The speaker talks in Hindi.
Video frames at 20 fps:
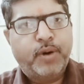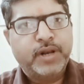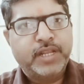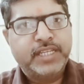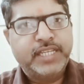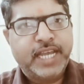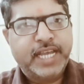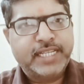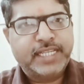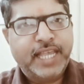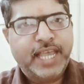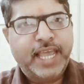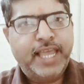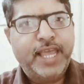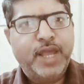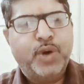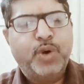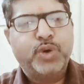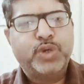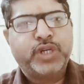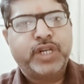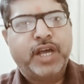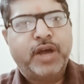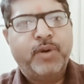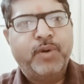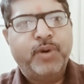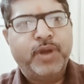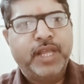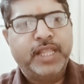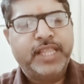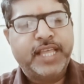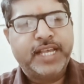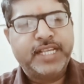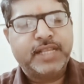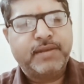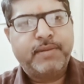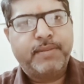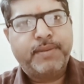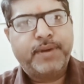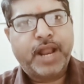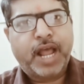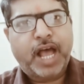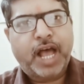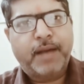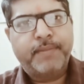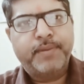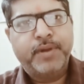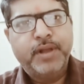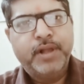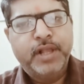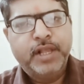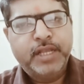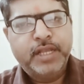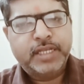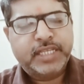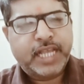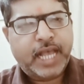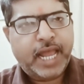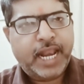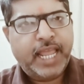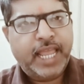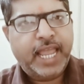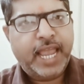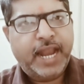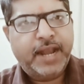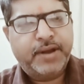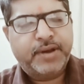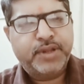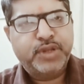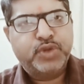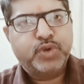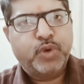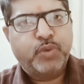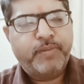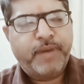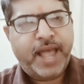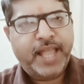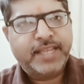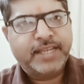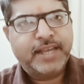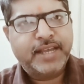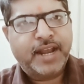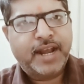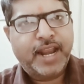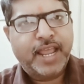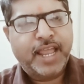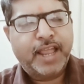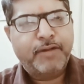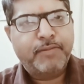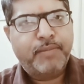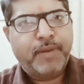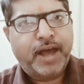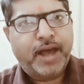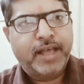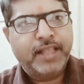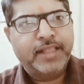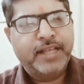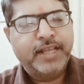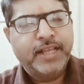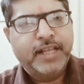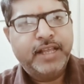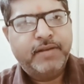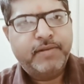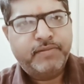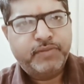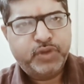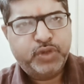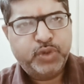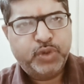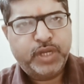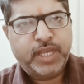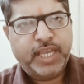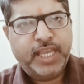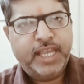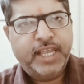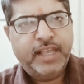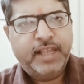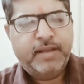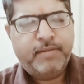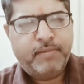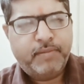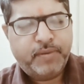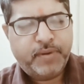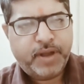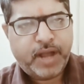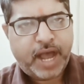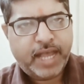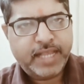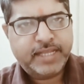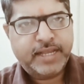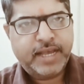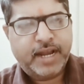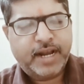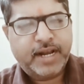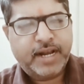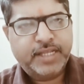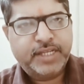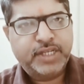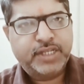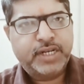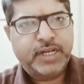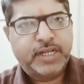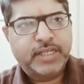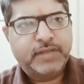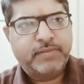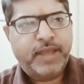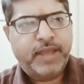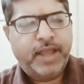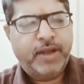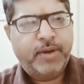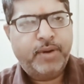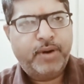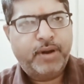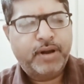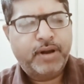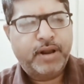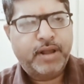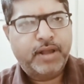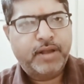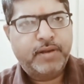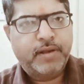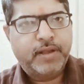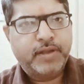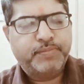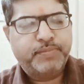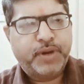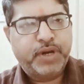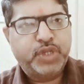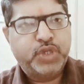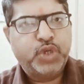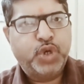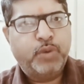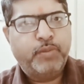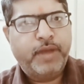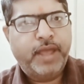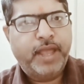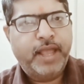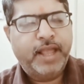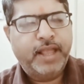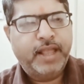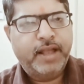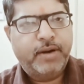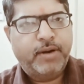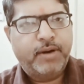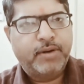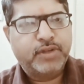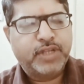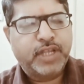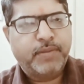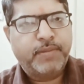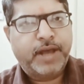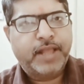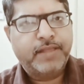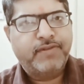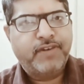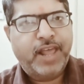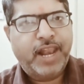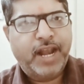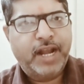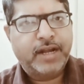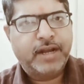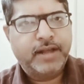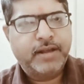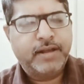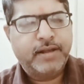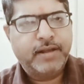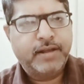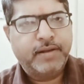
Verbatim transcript: और जैसे ही घोषणा होगी तय समय पर आप सारी एंट्रीज को मैच करने के बाद जो कि खासकर रजिस्टर्स में और पर्चियों में और उसके बाद वैलिड